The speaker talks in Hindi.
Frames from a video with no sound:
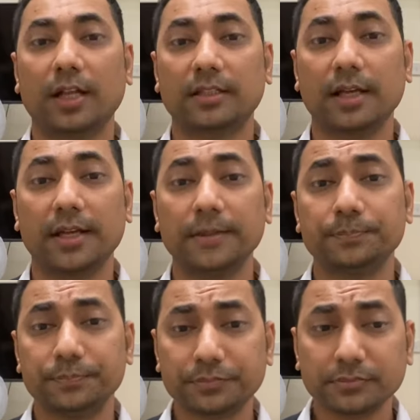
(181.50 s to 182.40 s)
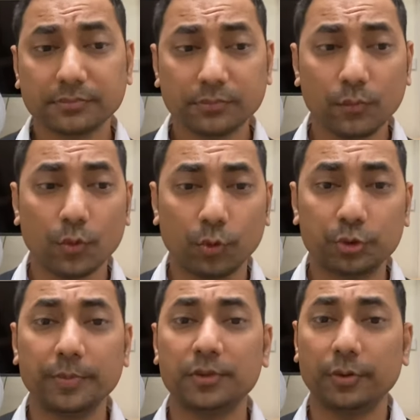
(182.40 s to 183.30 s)
आता है
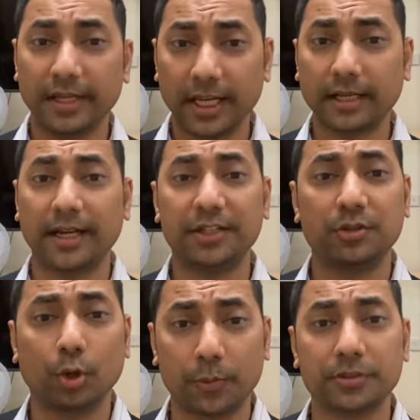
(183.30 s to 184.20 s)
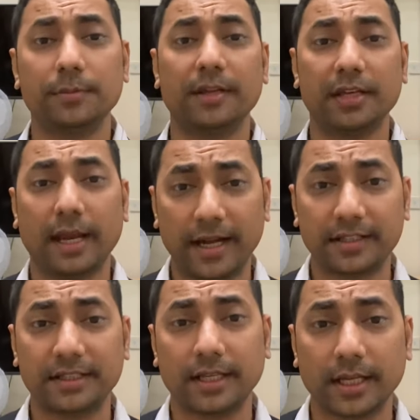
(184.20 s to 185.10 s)
उसमें जो एक एडिशनल ऑप्शन मैंने ऐड
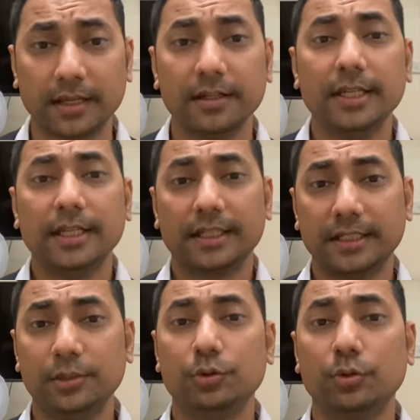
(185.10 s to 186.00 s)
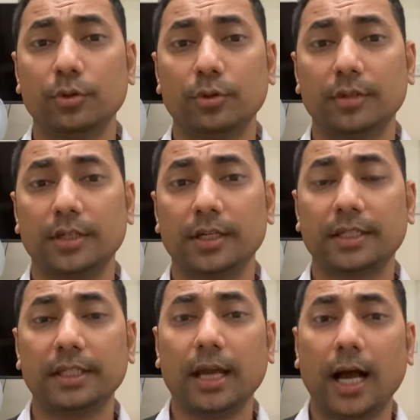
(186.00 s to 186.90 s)
किया है कि जो
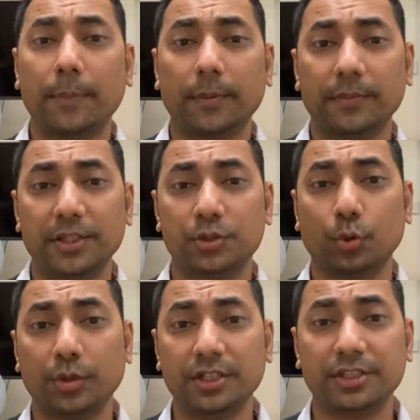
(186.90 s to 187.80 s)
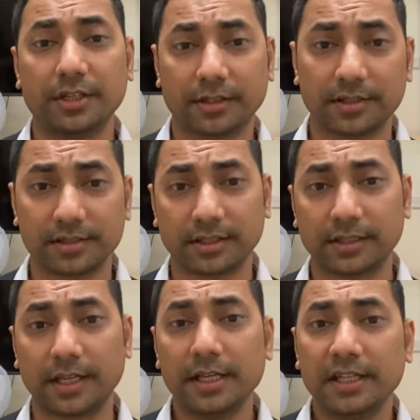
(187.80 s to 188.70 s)
कि आप अपनी स्टोरी शेयर कर
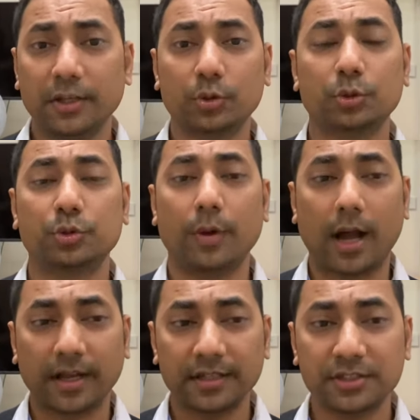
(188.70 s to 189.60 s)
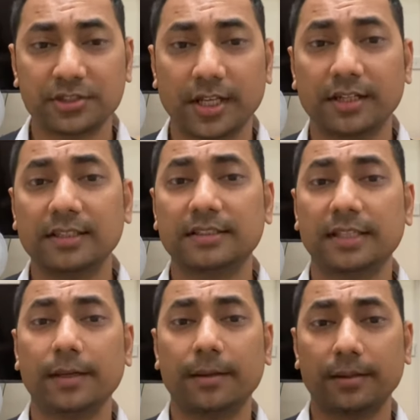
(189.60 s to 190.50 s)
सकते हैं देखो दोस्तों अगर इस चैनल
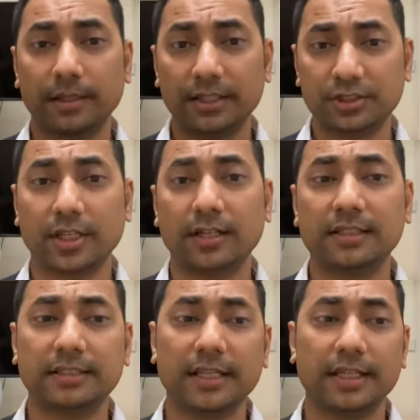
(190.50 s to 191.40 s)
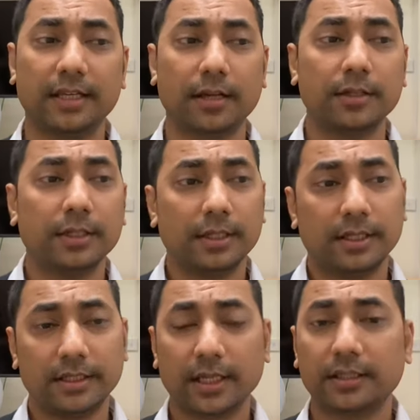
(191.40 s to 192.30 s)
से इस चैनल से या
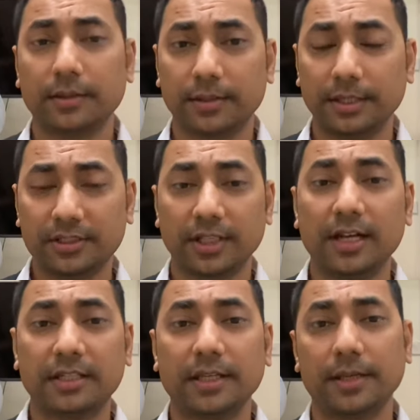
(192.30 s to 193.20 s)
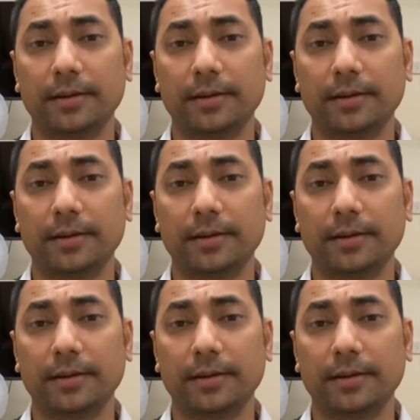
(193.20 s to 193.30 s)
या इस चैनल के